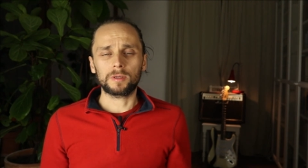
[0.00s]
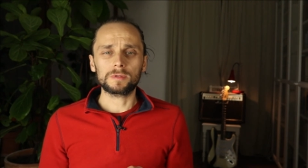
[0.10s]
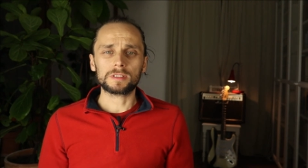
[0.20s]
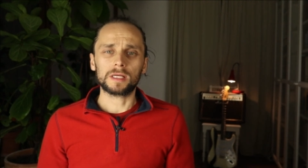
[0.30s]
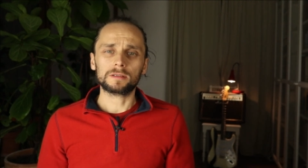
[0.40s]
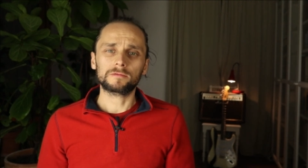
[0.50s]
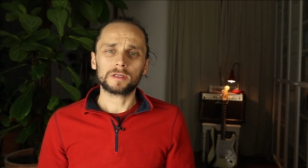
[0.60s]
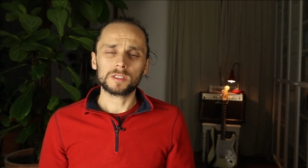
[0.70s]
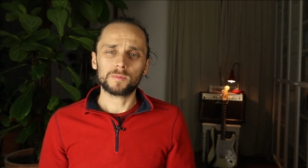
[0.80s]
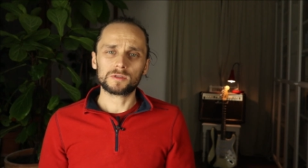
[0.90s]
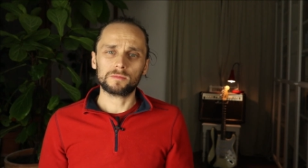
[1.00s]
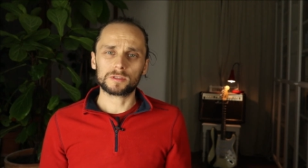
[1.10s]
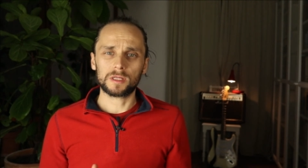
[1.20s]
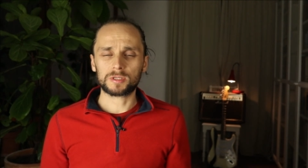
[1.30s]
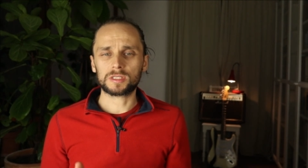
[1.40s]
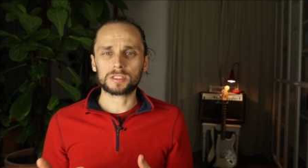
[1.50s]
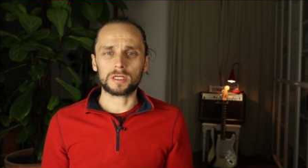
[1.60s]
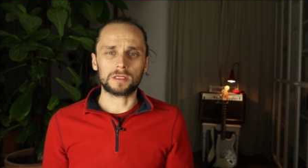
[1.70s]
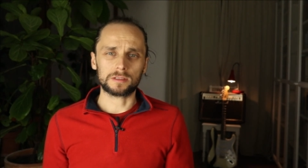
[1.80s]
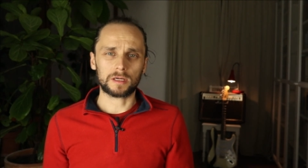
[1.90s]
pomysł na to, w jaki sposób można
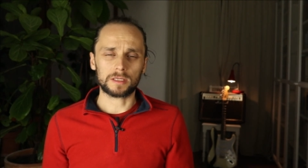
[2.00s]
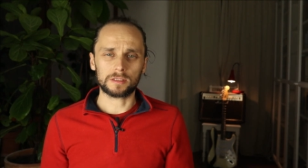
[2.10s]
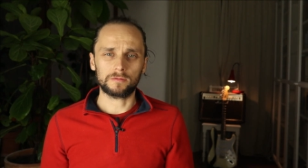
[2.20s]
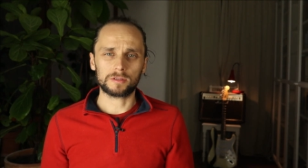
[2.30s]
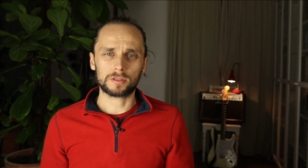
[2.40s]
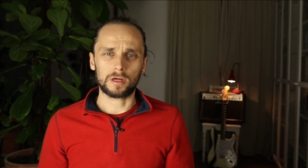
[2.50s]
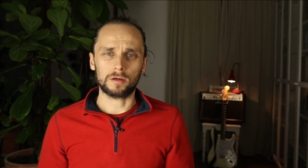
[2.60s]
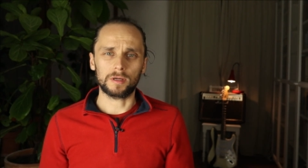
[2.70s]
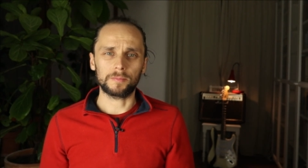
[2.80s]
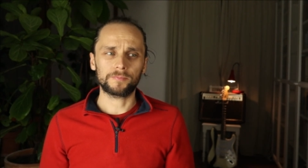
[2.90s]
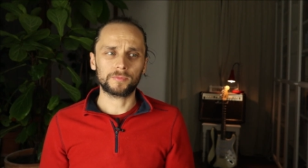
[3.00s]
przestrzennie zorganizować szkołę.